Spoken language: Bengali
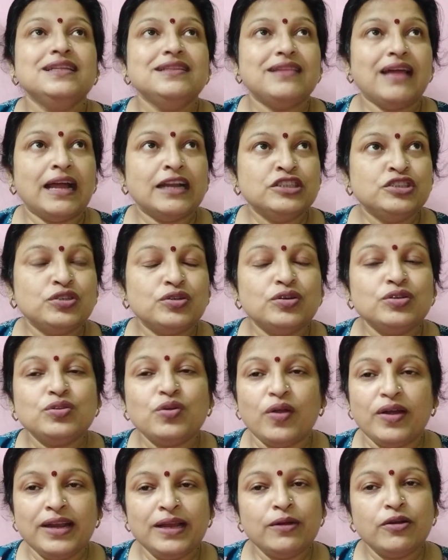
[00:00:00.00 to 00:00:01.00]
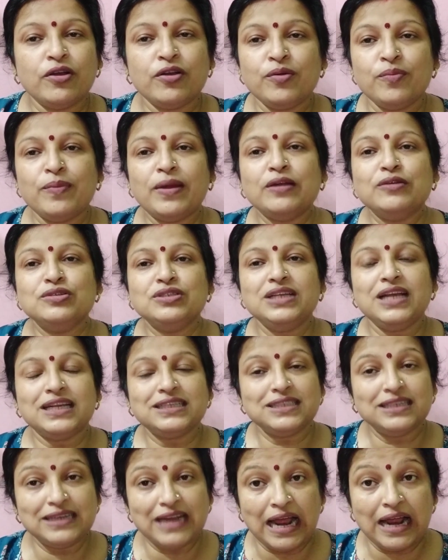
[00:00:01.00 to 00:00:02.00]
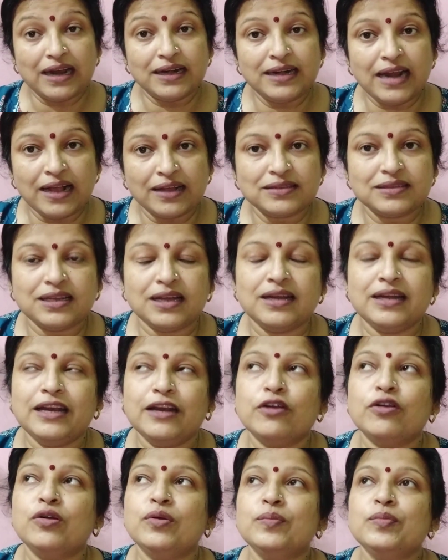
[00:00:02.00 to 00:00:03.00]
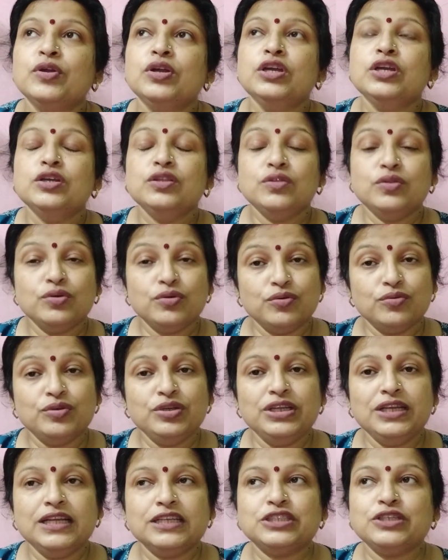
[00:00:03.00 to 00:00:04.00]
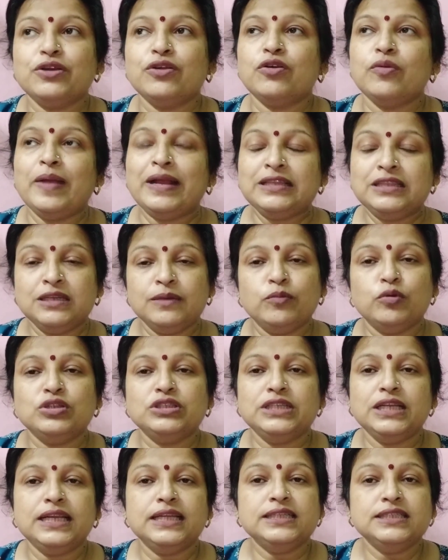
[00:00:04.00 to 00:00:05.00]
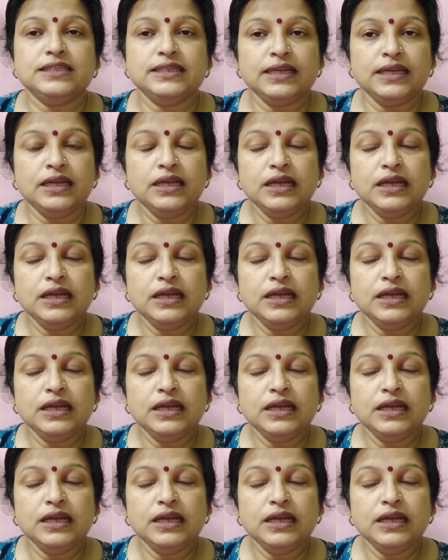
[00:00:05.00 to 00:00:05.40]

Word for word: তার জন্য তো অনেক রকম মানুষই আসে ডাক্তার এরকম তো উনি এসে এরকম একদিন বলছিলেন যে